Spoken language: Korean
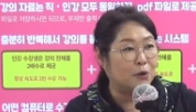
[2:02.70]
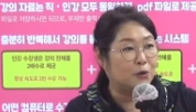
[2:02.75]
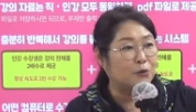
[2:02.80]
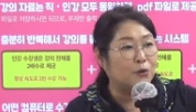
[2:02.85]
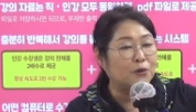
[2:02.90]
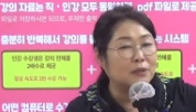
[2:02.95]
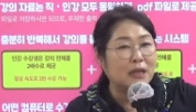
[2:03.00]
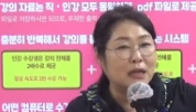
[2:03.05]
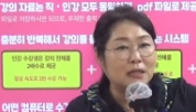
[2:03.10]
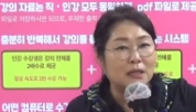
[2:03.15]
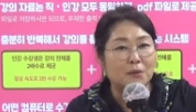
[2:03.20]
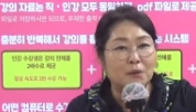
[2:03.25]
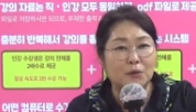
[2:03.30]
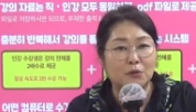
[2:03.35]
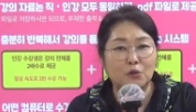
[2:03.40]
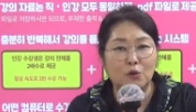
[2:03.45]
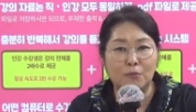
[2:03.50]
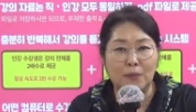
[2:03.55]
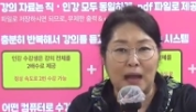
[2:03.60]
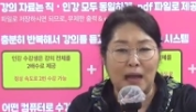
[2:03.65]
몇 월 달
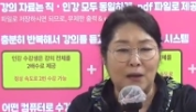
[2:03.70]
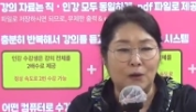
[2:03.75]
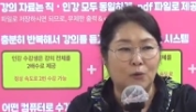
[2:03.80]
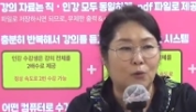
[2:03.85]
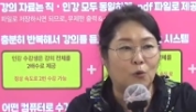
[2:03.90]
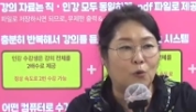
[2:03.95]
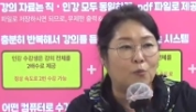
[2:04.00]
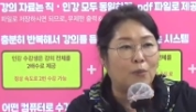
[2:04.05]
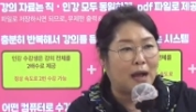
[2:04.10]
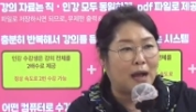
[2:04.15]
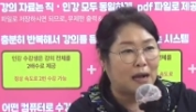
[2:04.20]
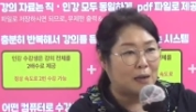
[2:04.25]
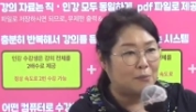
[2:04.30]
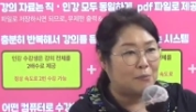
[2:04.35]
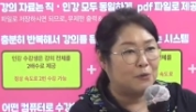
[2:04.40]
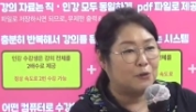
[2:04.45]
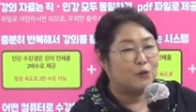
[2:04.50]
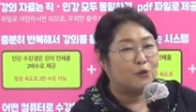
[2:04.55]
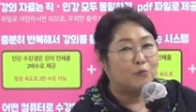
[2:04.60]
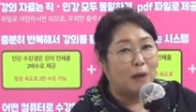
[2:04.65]
되면 또 막고
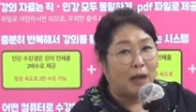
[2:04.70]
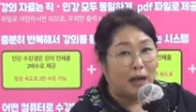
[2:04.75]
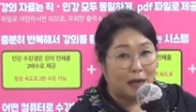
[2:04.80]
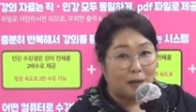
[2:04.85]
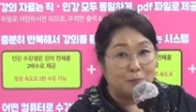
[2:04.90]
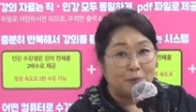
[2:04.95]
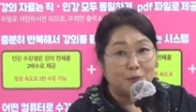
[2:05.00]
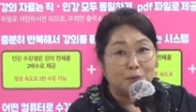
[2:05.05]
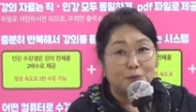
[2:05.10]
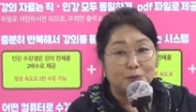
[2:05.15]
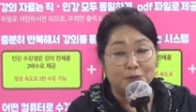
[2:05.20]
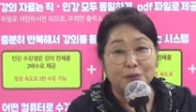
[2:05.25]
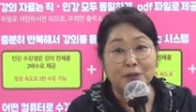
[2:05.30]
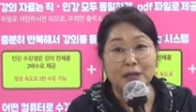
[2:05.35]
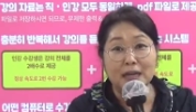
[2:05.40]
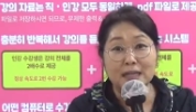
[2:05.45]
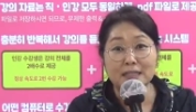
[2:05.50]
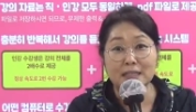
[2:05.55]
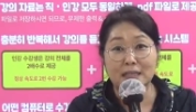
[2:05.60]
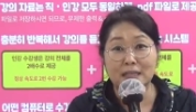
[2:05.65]
막아버리고 막아버리고
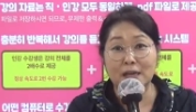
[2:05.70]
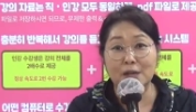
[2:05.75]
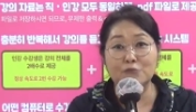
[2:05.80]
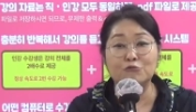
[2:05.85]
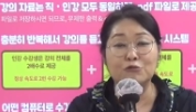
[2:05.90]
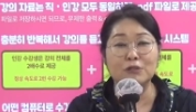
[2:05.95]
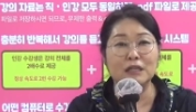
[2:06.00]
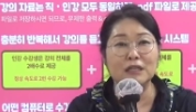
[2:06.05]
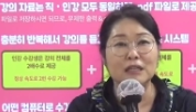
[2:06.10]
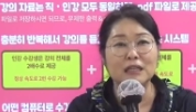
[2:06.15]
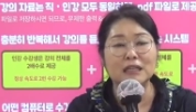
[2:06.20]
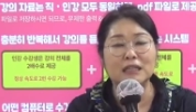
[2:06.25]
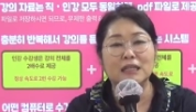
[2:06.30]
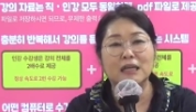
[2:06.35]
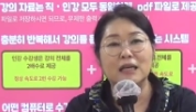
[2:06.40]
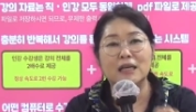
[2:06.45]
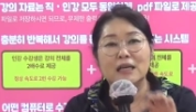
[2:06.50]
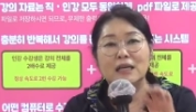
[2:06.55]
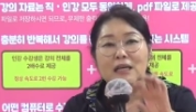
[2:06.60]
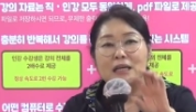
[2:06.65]
이렇게 하잖아요. 우리는
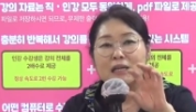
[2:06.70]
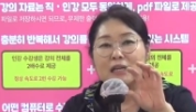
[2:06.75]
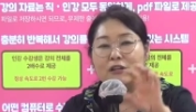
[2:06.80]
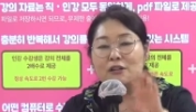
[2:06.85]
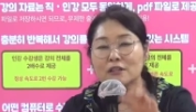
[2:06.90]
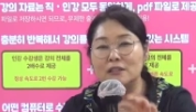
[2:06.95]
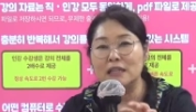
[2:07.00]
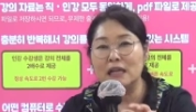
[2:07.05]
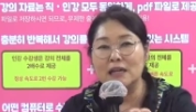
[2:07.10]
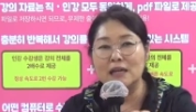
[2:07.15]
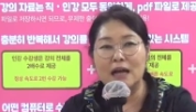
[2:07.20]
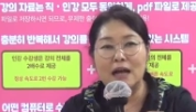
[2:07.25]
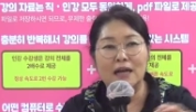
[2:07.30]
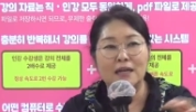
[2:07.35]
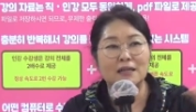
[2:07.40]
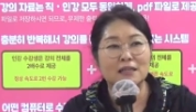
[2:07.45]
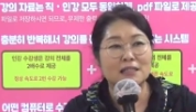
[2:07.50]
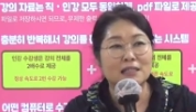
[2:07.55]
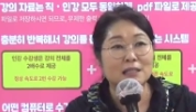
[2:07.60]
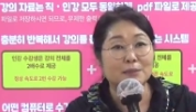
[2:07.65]
1월 달
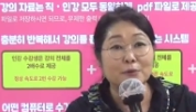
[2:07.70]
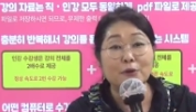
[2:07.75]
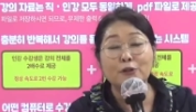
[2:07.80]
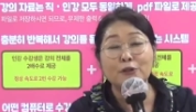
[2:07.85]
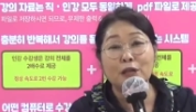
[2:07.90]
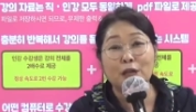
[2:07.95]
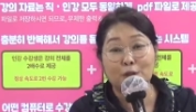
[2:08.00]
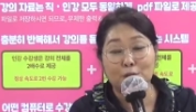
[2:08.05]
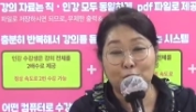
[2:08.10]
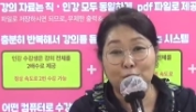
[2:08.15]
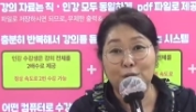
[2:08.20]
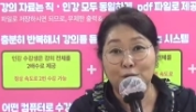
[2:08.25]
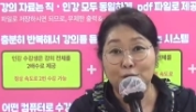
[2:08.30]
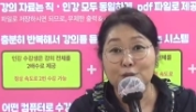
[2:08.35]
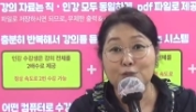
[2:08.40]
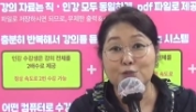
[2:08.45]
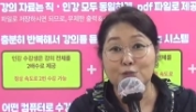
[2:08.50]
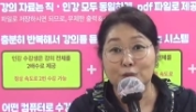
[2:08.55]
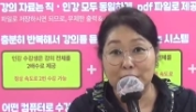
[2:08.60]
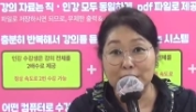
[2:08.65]
강의 12월 달에도
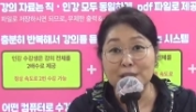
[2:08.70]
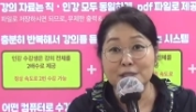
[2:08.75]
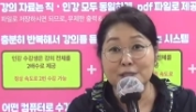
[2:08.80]
들을 수가